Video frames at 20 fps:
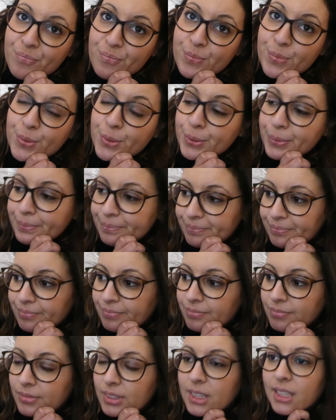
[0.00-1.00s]
Bon,
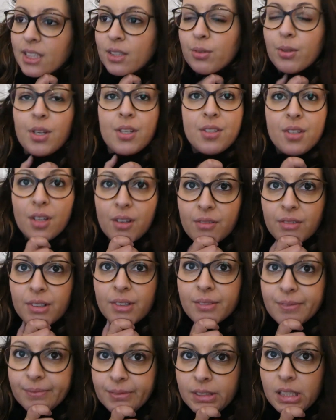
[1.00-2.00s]
il est 3h20.
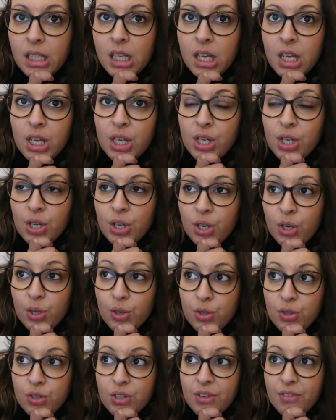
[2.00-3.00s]

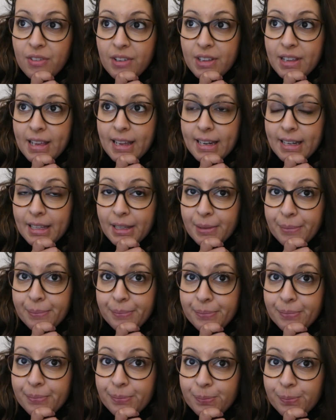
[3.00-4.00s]
Je vais y aller.
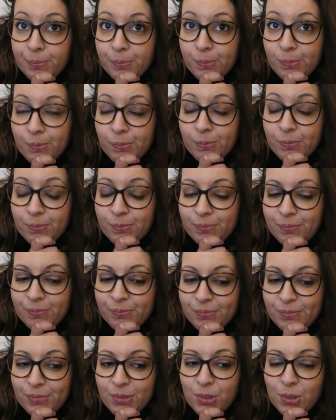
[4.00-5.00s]

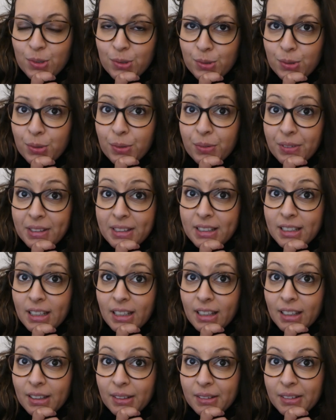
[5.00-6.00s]
Je suis
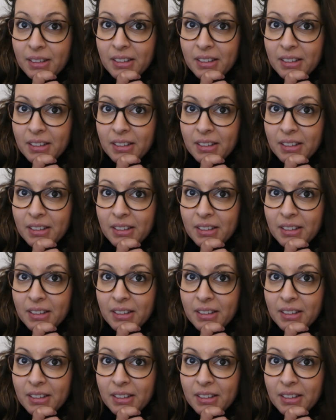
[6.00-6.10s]
fatiguée.